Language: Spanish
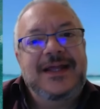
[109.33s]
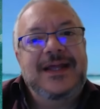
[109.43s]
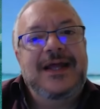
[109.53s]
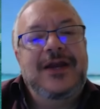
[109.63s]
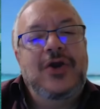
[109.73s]

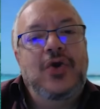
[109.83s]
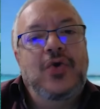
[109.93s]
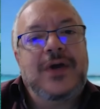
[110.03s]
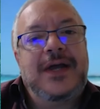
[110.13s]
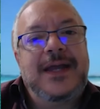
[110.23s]
Es
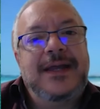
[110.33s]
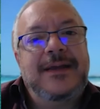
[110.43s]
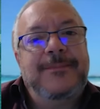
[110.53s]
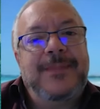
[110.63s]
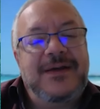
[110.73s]
lo que
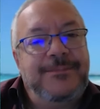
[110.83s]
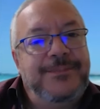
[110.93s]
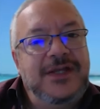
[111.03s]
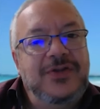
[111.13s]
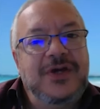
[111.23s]
más
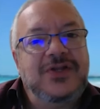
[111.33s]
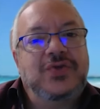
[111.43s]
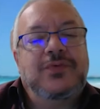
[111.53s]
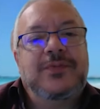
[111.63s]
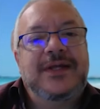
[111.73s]
pido en
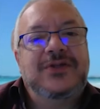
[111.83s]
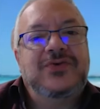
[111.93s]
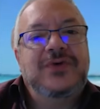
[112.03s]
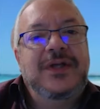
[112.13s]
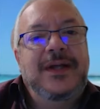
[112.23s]
estos momentos.